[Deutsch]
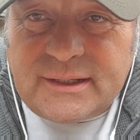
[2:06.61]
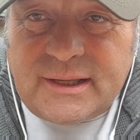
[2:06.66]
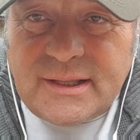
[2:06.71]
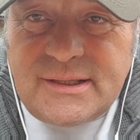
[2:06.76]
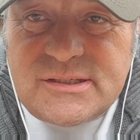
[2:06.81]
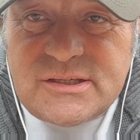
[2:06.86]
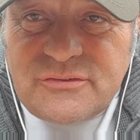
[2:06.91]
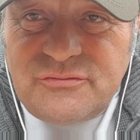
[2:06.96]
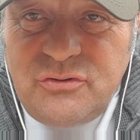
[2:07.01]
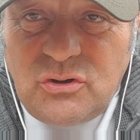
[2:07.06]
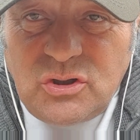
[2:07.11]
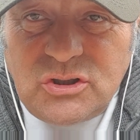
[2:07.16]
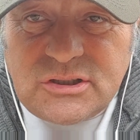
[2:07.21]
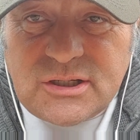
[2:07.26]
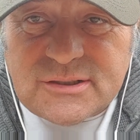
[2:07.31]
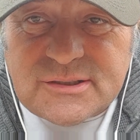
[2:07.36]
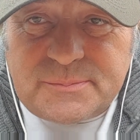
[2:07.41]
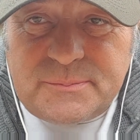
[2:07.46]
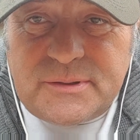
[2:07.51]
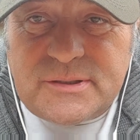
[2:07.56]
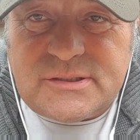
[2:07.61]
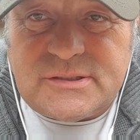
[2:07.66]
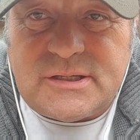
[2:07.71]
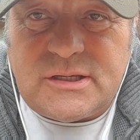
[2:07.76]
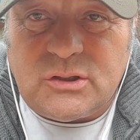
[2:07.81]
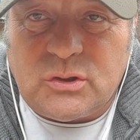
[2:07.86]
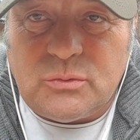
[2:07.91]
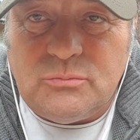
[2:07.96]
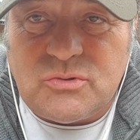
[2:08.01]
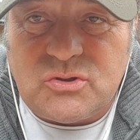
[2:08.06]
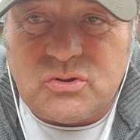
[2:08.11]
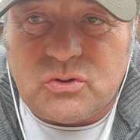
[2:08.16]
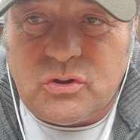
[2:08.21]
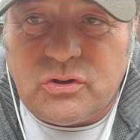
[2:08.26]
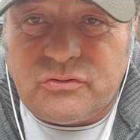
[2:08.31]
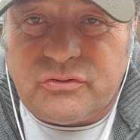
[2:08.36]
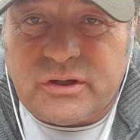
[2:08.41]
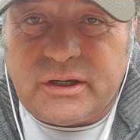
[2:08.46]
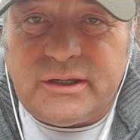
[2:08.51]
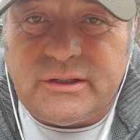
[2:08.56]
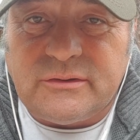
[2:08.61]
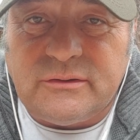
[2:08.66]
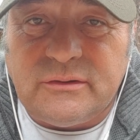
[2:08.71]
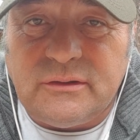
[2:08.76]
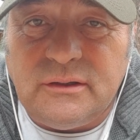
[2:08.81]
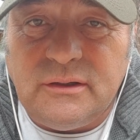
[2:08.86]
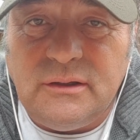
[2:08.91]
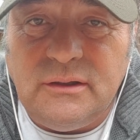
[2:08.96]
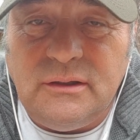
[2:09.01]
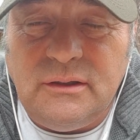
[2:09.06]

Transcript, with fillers: ganze Wirtschaftsministerium zurücktreten